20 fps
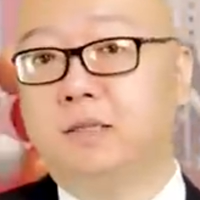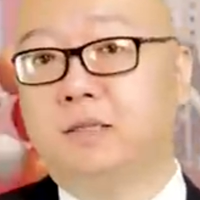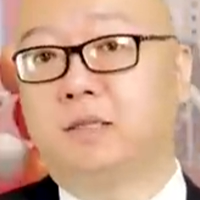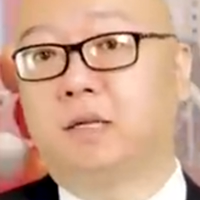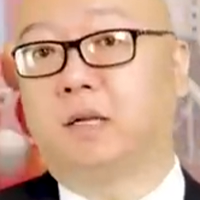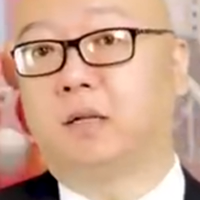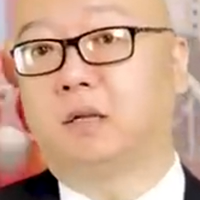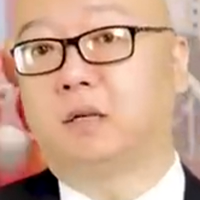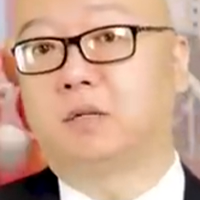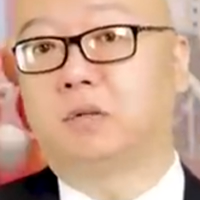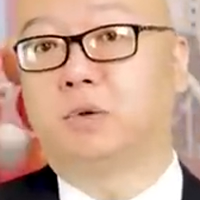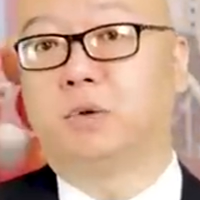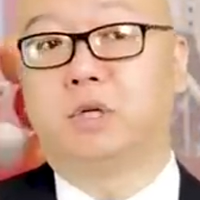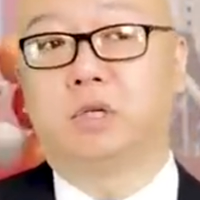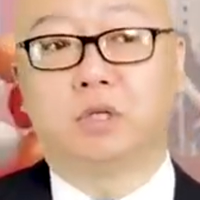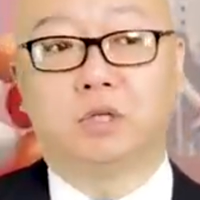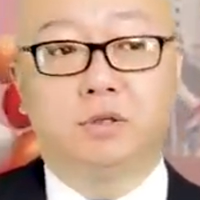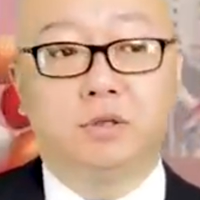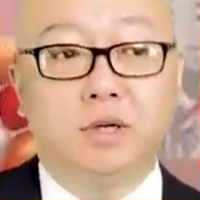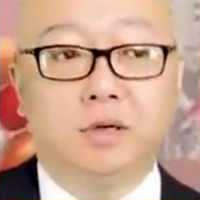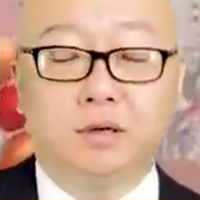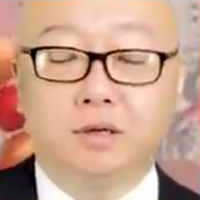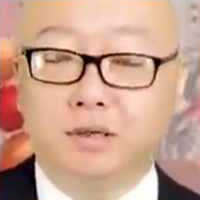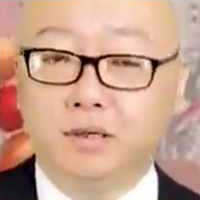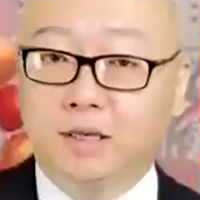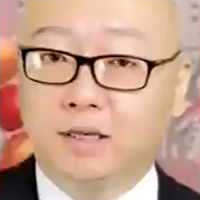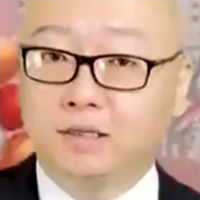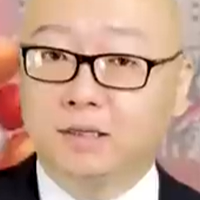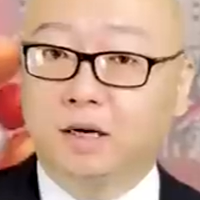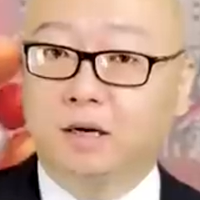写的，所以时间
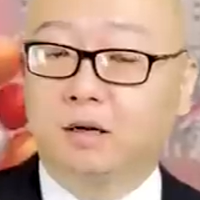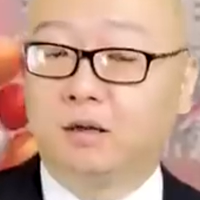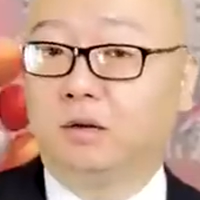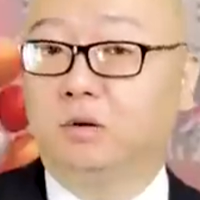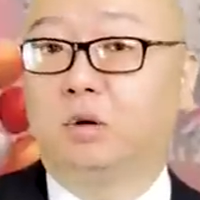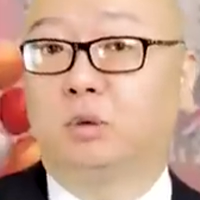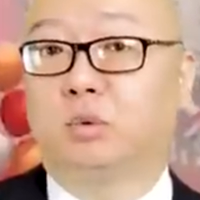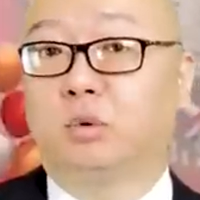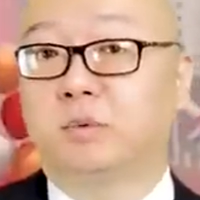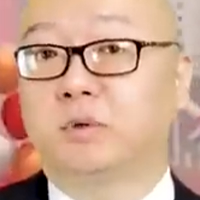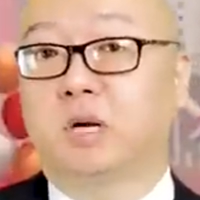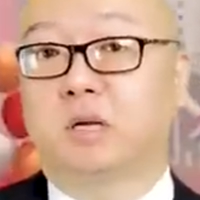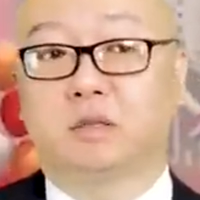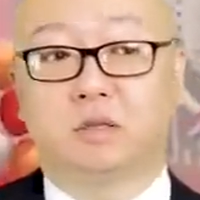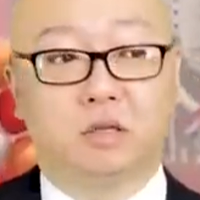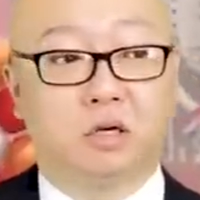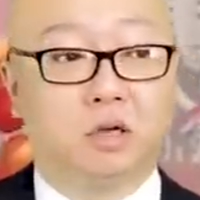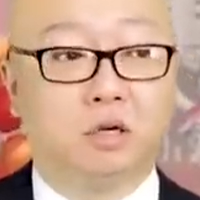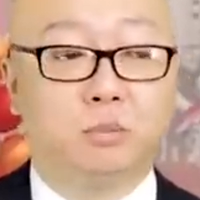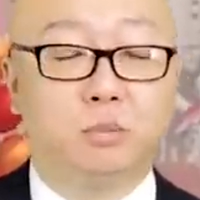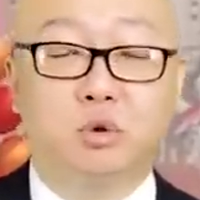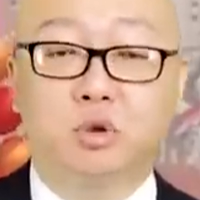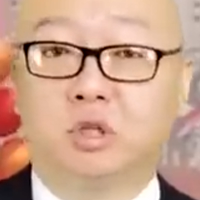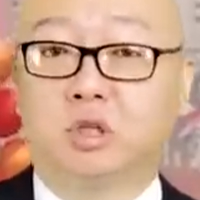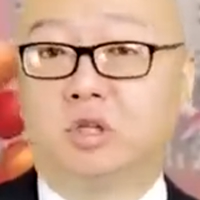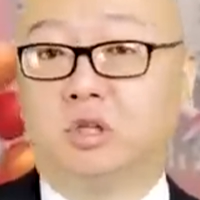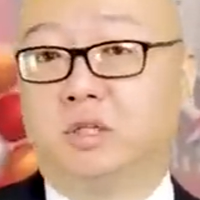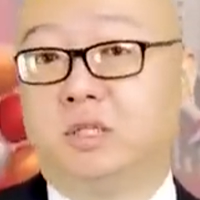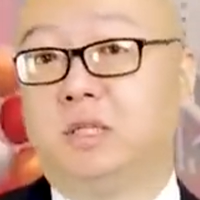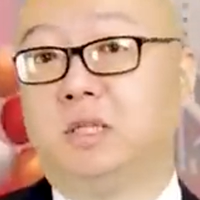跟眼下可能有点对不上，可能不止
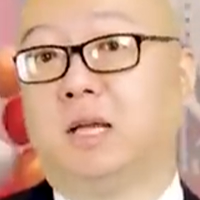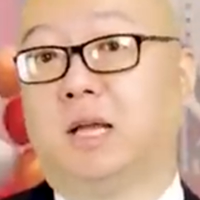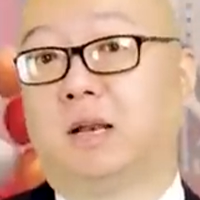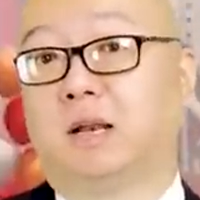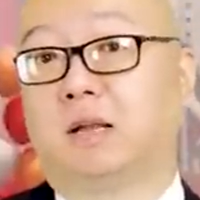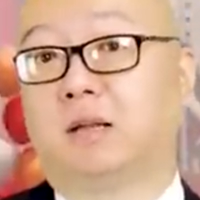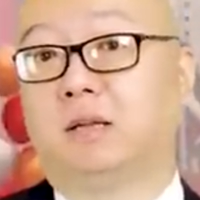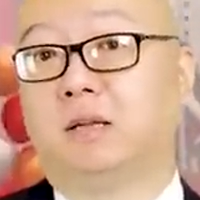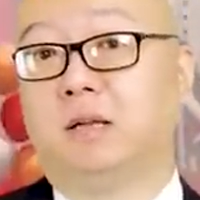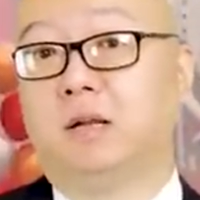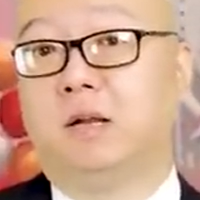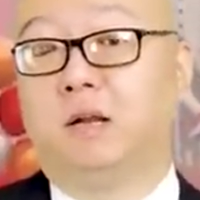十七年了。